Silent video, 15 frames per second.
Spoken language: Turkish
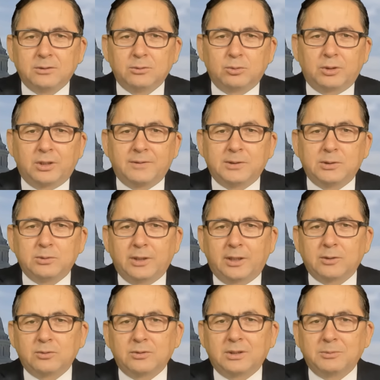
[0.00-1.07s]
Türkiye ve dünya
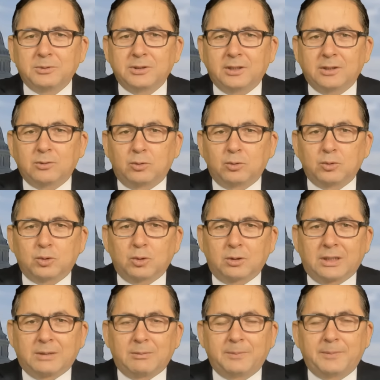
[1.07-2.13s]
gündeminde konu
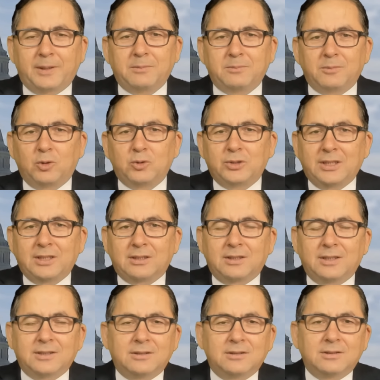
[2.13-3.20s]
çok ama ben
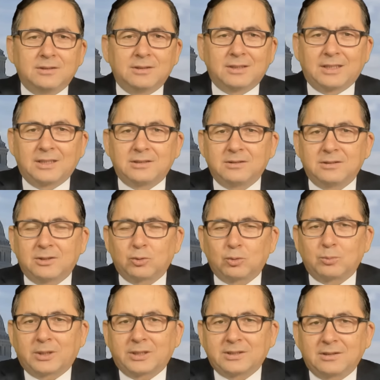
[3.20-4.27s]
özellikle sizin dikkatinize
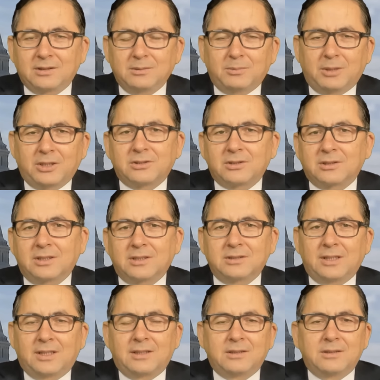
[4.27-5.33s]
sunmak istediğim başlıkları
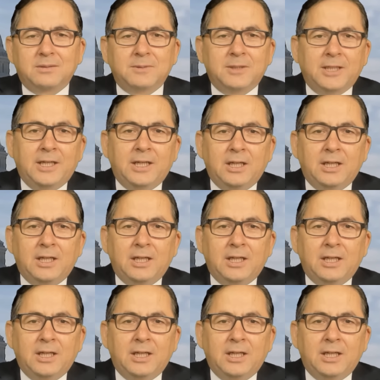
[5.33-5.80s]
derledim.